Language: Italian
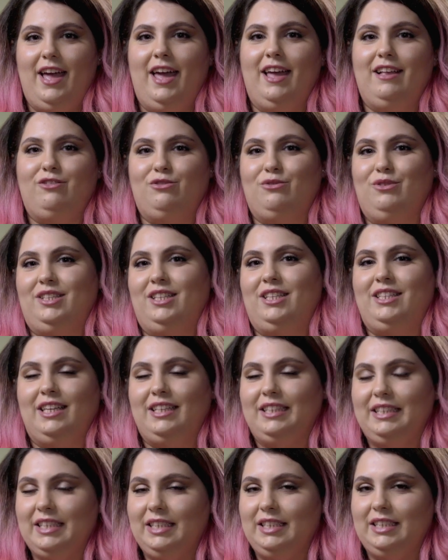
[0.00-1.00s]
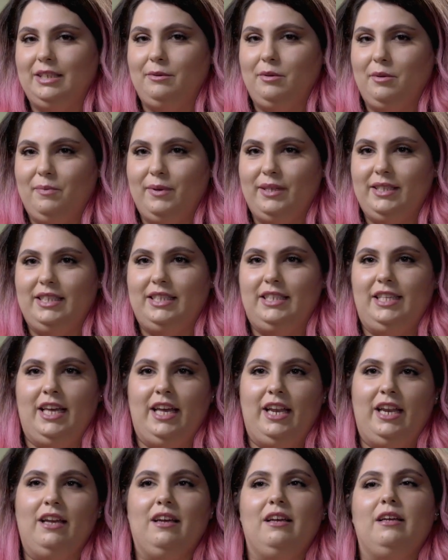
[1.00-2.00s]
E sono stati tantissimi
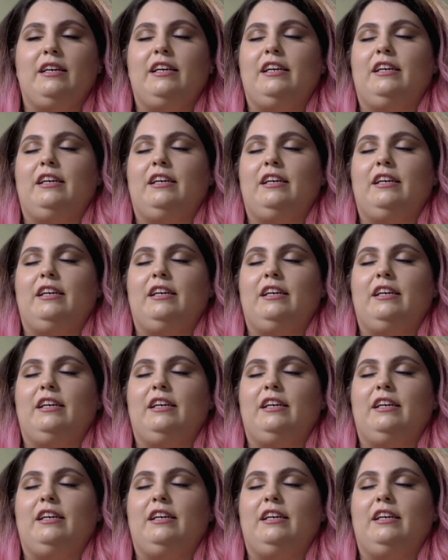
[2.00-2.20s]
pensieri.